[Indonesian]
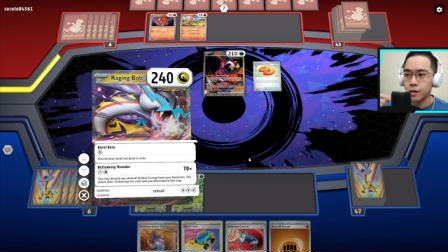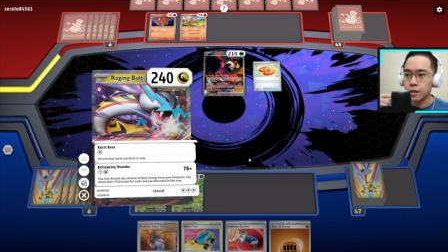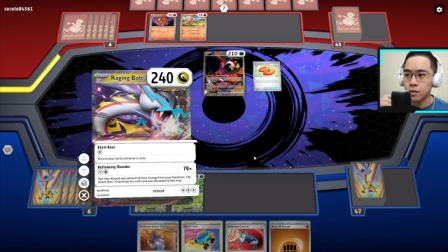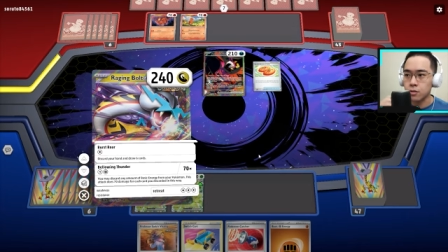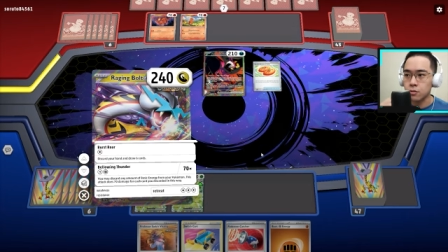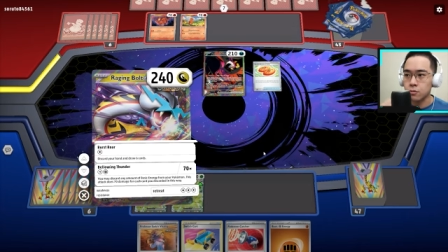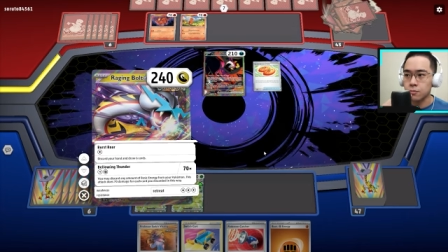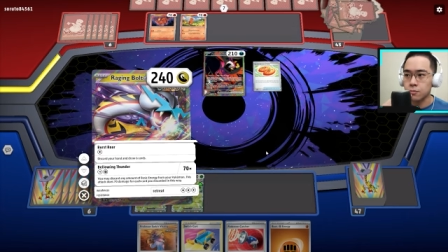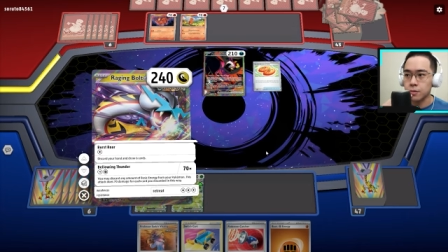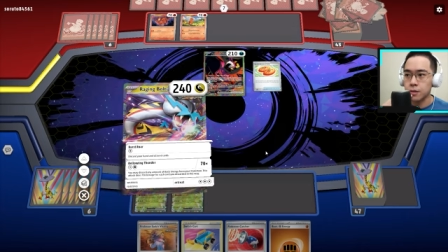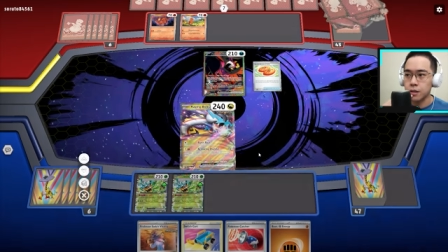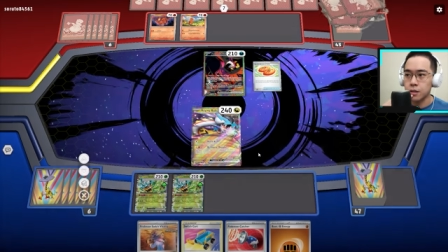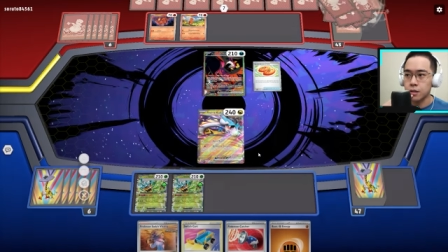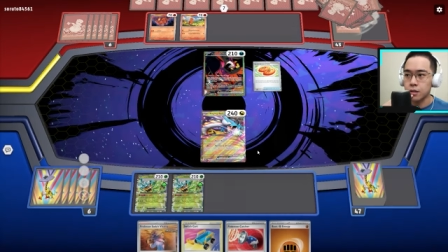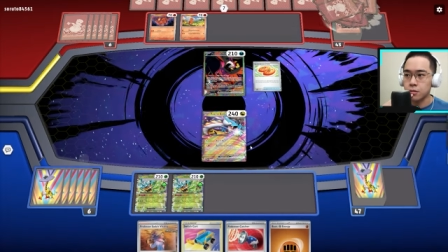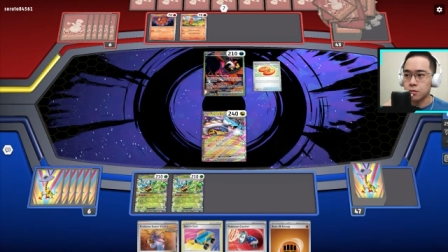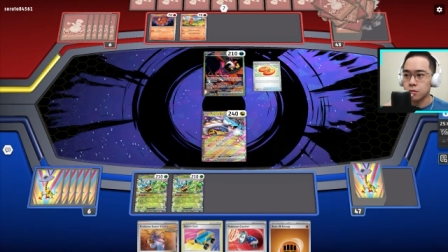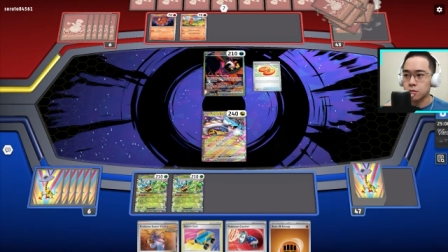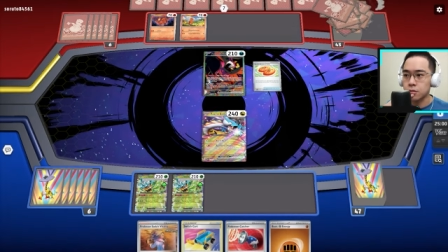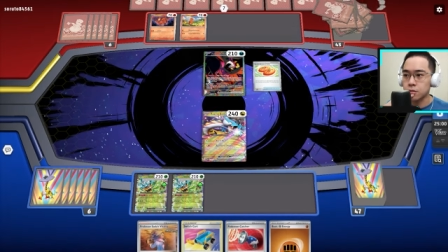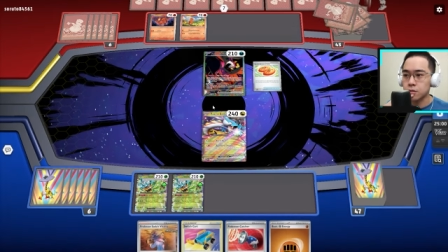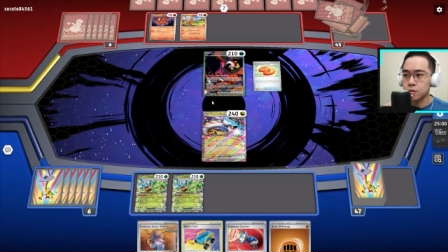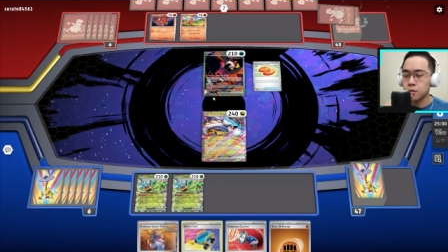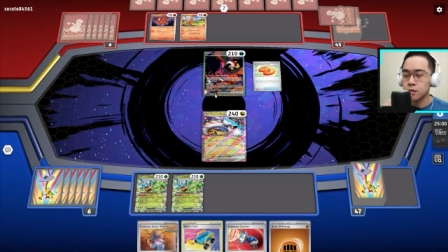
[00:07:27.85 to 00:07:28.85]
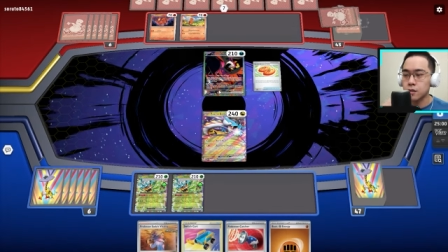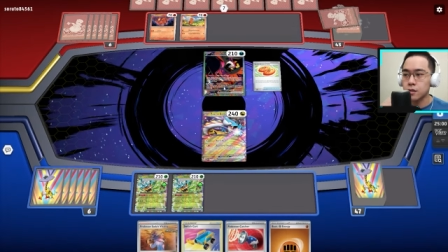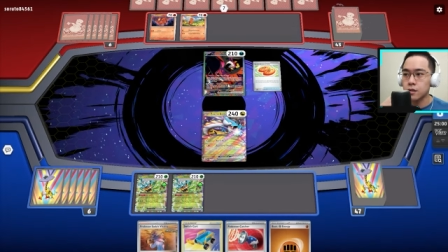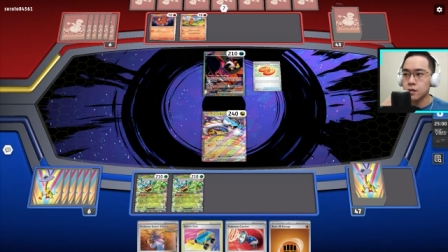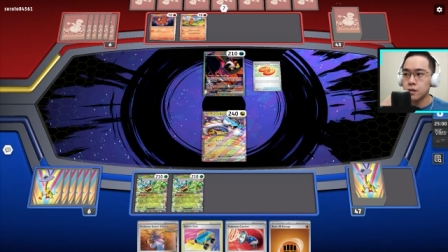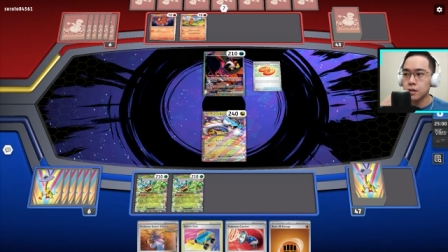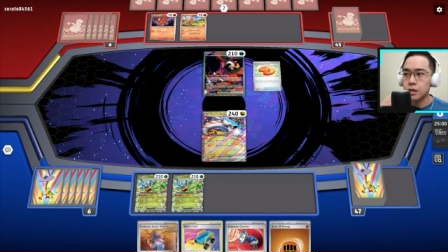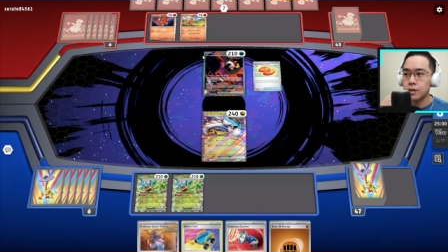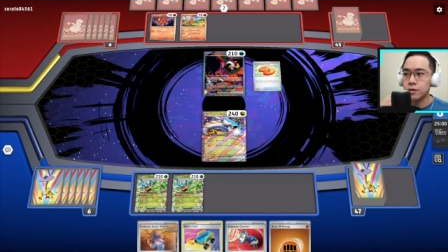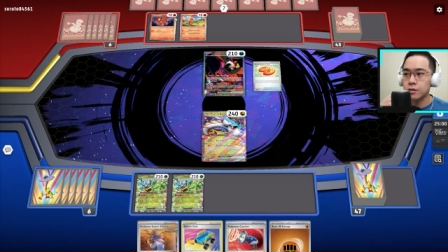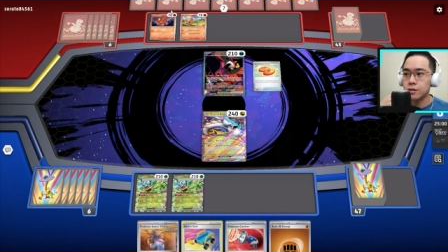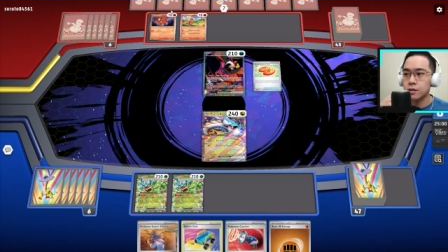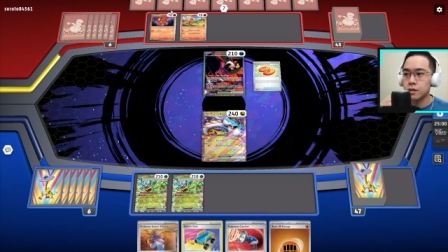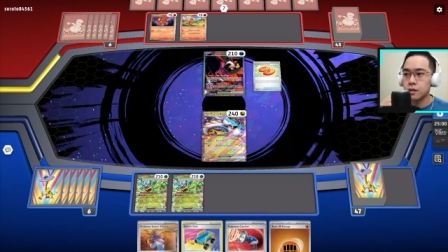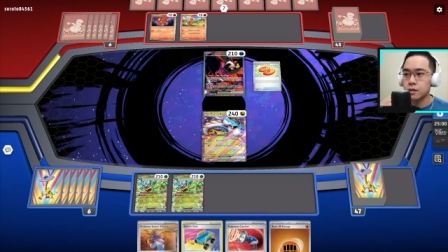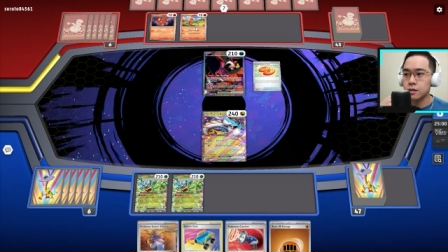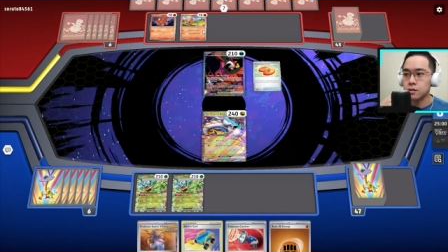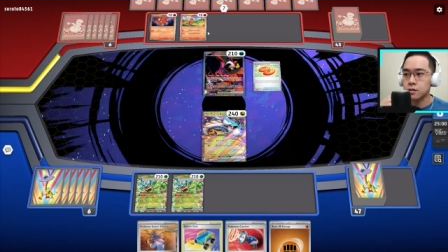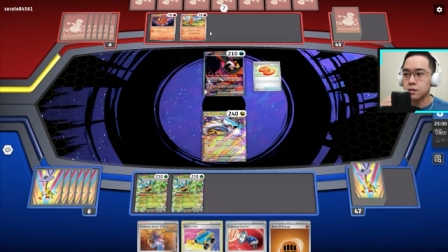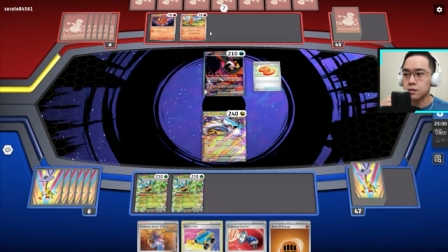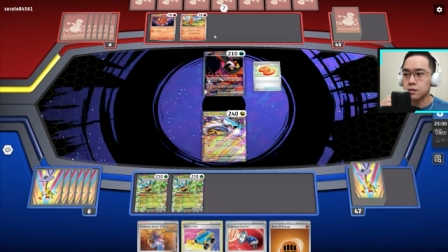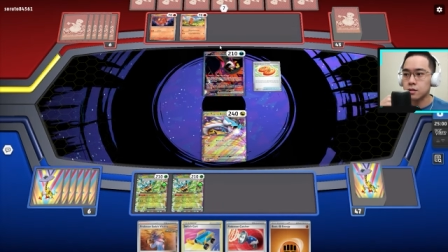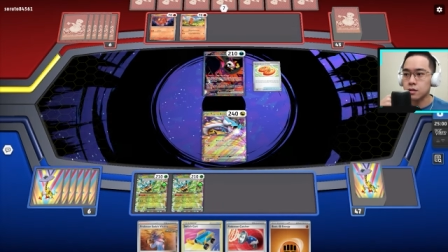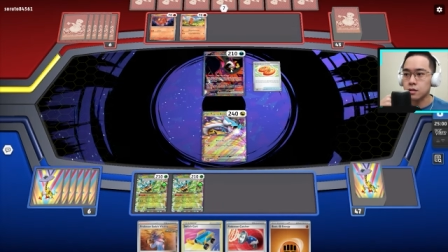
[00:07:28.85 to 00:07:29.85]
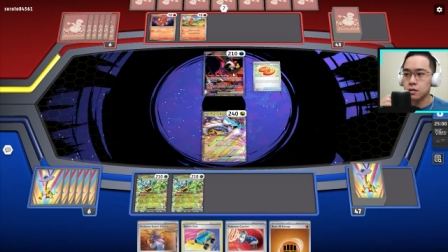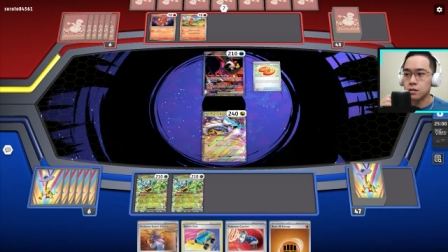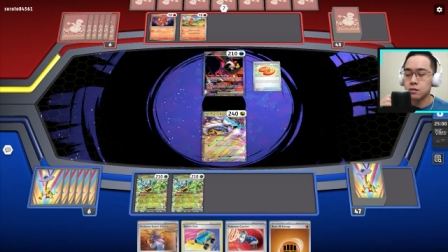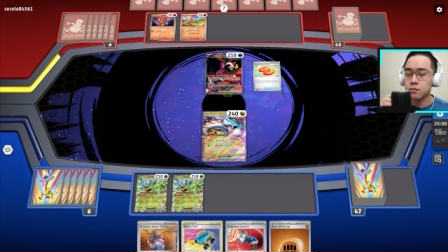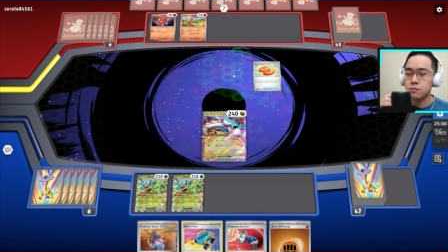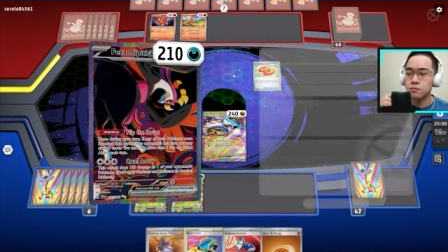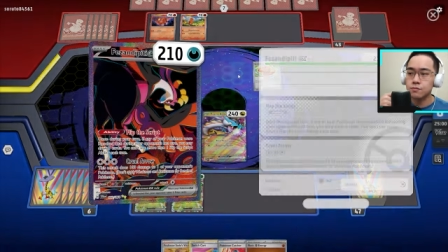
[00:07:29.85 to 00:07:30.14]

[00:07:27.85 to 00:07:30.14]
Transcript: kartu baru oke ini lawan cari set